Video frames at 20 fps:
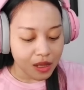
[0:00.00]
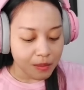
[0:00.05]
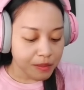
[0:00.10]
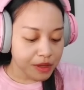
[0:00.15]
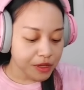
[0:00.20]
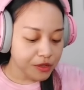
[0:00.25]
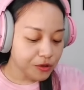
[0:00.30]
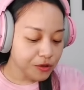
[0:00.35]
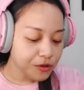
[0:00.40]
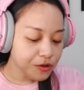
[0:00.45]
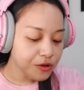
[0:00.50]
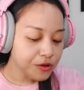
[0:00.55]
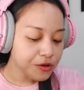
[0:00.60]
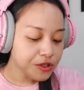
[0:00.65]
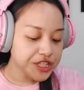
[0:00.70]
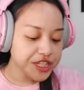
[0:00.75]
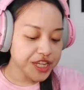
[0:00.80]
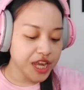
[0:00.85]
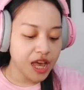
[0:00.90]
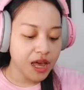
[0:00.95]
Menunggu
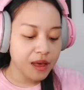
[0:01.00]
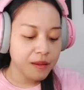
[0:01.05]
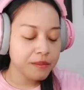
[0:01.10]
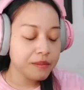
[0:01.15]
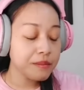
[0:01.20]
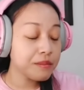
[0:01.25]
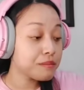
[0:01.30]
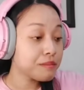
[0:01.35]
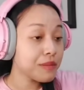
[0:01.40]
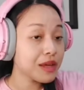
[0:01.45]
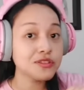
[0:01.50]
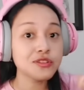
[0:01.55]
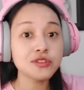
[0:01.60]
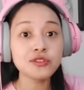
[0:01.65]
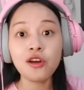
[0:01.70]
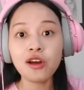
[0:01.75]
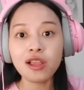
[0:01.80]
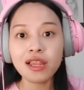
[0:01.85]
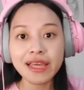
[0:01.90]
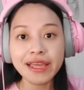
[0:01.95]
jam masuk
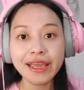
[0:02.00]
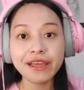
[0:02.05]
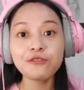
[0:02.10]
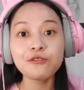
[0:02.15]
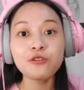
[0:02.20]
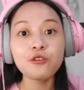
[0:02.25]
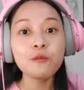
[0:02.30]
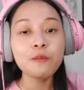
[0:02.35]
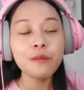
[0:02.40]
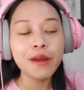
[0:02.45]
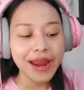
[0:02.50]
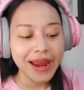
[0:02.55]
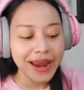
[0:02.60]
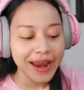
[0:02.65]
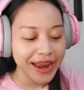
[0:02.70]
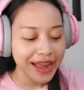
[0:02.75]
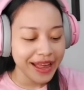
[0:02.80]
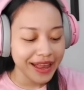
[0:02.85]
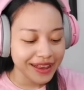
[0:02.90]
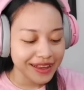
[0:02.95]
sekolah ya, nunggu
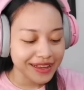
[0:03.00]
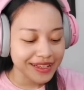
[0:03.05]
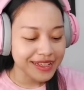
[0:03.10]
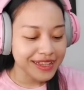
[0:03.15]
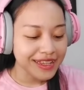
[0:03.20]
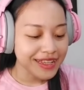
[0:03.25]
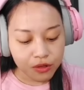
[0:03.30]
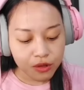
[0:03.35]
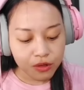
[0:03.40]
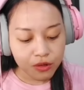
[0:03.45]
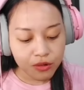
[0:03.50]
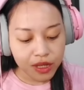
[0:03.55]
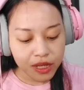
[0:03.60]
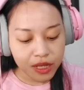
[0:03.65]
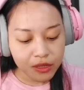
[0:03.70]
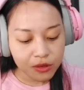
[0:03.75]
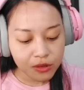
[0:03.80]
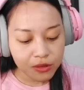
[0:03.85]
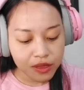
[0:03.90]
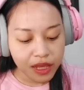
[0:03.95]
bel. Dulu
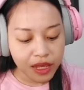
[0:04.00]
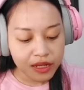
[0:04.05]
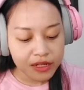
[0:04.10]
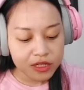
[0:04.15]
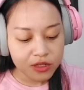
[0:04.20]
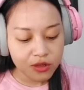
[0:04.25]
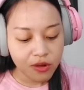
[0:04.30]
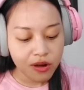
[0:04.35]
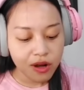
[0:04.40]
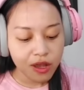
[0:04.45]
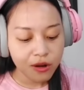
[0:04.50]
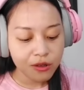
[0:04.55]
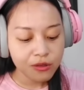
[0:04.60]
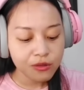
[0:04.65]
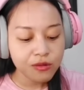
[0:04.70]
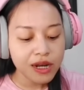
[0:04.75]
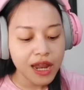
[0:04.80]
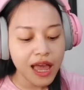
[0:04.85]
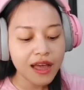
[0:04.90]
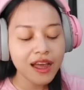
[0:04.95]
itu ya di sekolahku
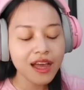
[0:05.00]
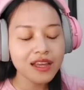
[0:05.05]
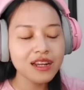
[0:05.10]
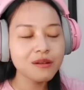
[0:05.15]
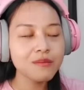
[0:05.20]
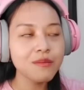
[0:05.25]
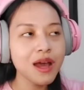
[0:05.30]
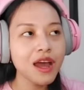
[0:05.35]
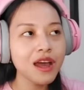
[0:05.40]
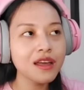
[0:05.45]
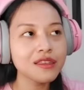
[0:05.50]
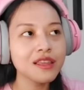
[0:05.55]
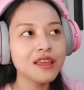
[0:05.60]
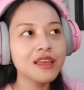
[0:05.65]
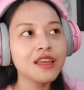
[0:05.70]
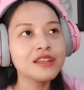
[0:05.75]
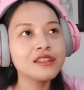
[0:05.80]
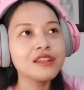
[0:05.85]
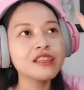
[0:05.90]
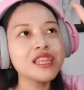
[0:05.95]
itu langganan banget.
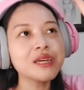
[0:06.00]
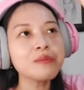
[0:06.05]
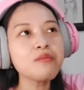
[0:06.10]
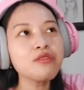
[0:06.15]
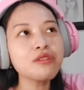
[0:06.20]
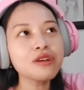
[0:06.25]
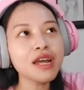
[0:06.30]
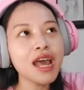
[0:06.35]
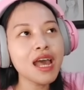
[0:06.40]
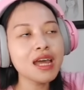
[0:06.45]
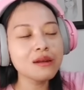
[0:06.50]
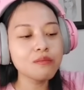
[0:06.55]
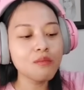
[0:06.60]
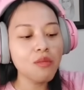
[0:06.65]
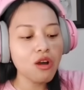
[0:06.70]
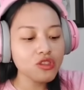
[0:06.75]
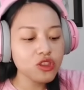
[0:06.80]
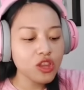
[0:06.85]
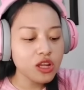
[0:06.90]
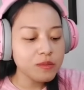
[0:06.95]
Ditemukan
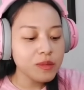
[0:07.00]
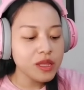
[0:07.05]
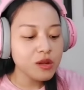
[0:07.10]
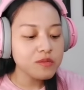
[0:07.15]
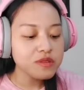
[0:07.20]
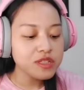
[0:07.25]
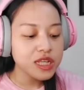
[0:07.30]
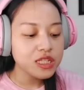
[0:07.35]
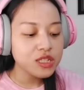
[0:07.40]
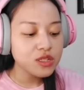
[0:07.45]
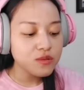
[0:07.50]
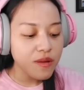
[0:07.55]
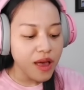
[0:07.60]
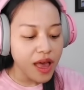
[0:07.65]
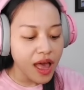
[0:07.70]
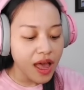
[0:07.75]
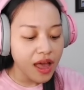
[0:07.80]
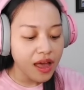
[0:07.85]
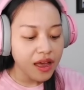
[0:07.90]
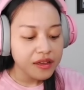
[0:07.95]
botol minum
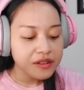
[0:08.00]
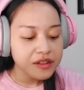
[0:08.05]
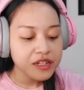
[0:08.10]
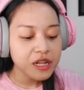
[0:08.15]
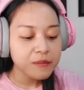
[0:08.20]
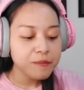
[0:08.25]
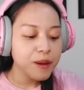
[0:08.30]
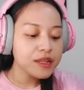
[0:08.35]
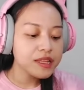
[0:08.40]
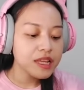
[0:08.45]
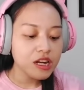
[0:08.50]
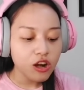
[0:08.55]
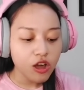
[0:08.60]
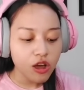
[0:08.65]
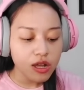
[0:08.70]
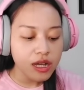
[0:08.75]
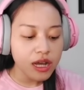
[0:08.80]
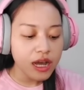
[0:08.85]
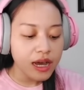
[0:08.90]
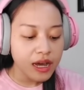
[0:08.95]
siswa di depannya
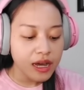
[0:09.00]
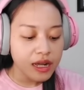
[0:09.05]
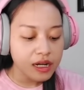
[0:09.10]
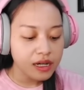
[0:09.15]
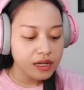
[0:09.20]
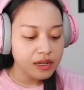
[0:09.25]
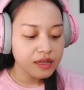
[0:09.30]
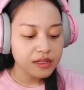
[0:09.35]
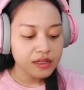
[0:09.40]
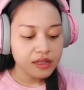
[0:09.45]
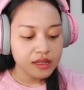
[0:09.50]
locker.